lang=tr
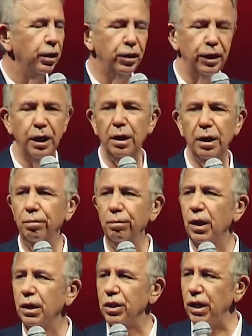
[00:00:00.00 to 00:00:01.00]
yine
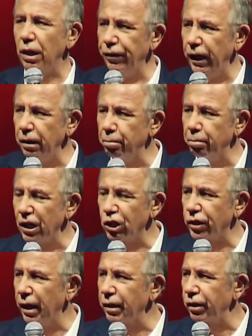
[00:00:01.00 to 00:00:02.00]
zaferin
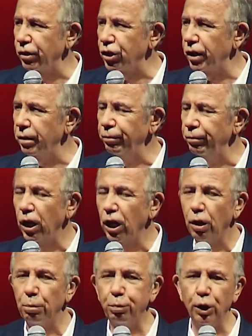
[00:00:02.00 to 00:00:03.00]
başlangıcı
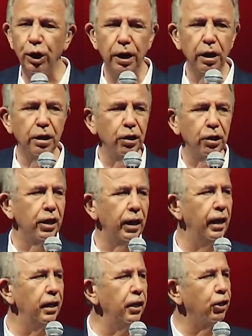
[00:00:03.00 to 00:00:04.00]
buraya
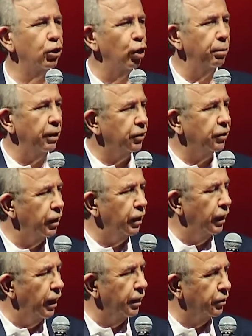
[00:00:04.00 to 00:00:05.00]
40-50 kilometre
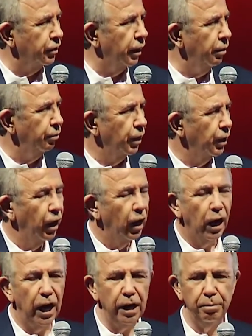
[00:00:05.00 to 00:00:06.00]
ileride
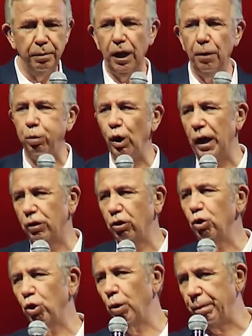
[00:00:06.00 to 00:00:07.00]
Haymana
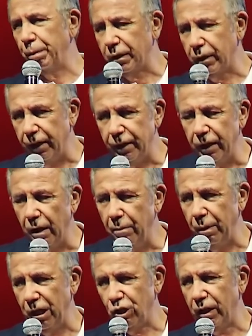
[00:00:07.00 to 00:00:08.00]
Polatlı
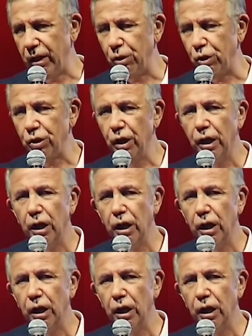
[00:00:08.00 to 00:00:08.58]
topraklarından başlamış.